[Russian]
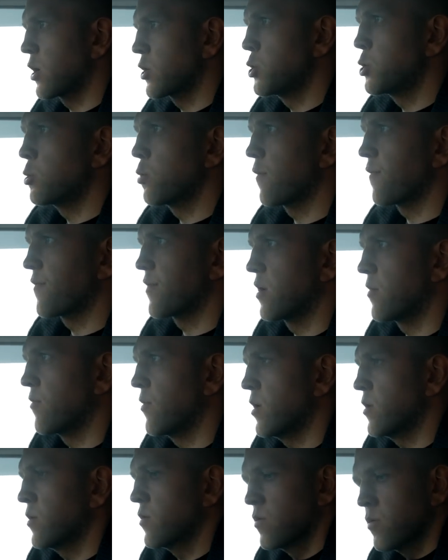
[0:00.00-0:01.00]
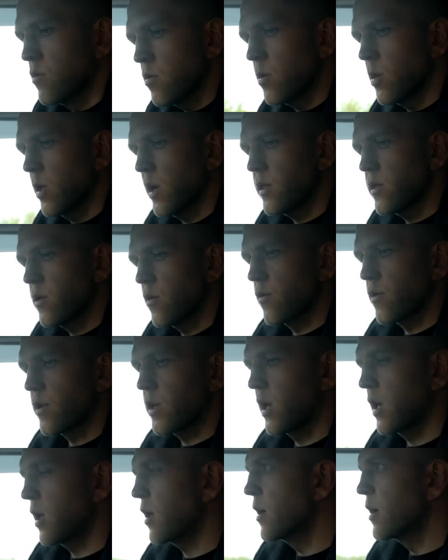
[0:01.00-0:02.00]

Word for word: хочу автомат. Ну ладно, окей.